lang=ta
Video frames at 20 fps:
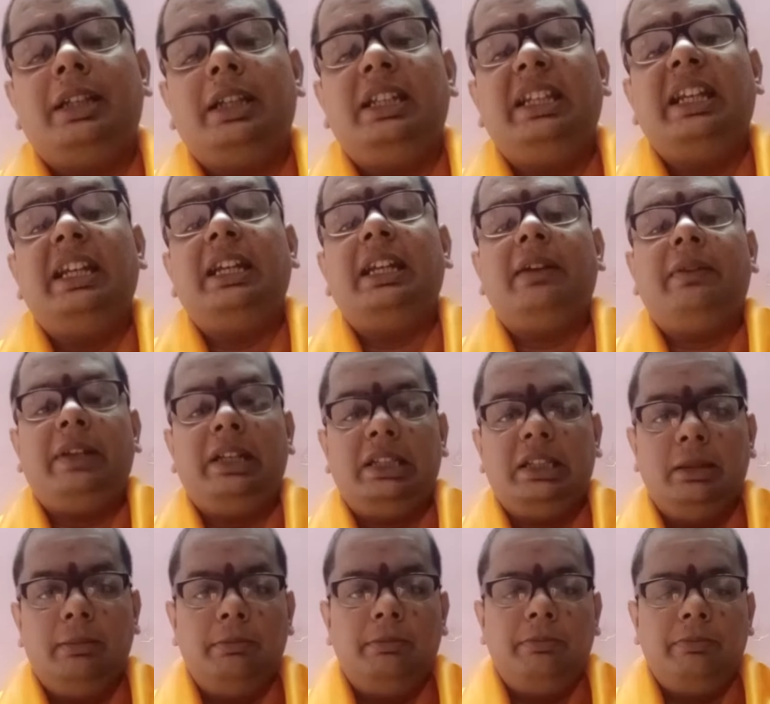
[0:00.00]
என்னென்ன
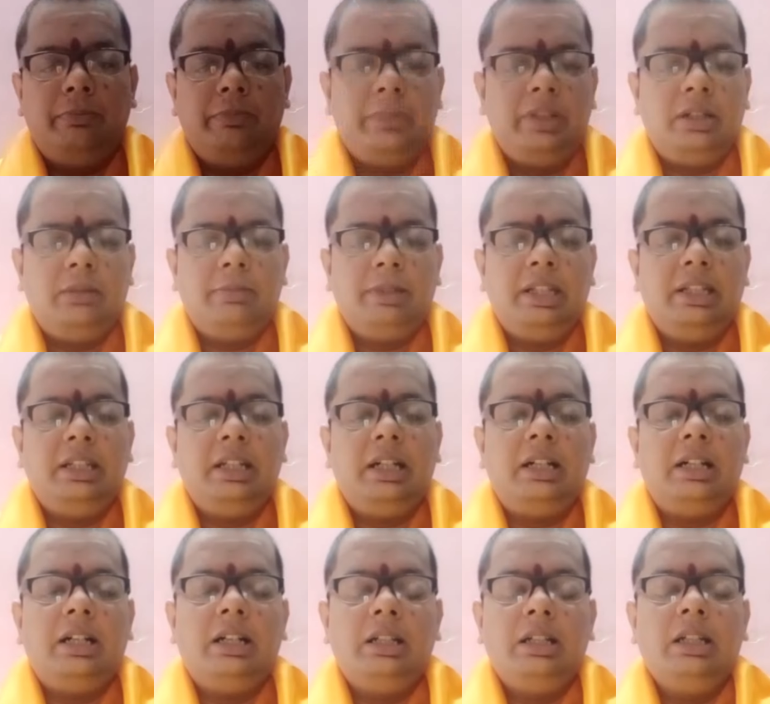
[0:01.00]
வேதம்
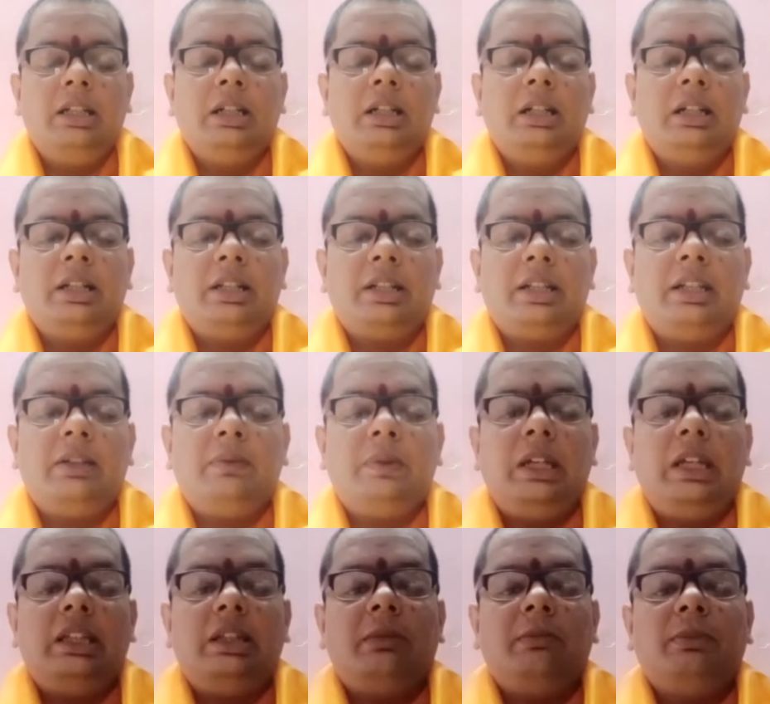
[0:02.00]
அப்படின்னா
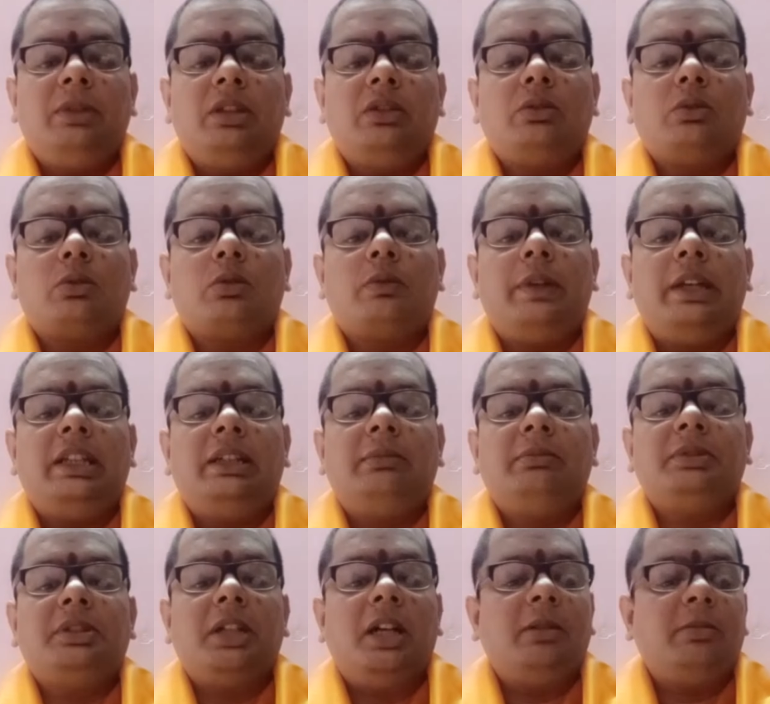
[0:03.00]
ரிக்வேதம்
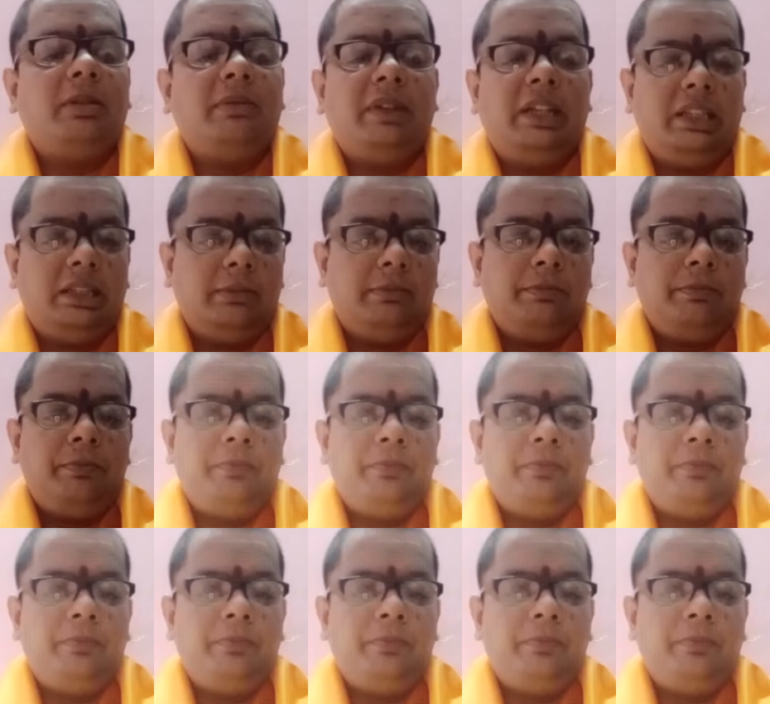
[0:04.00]
யஜுர்வேதம் சாமவேதம்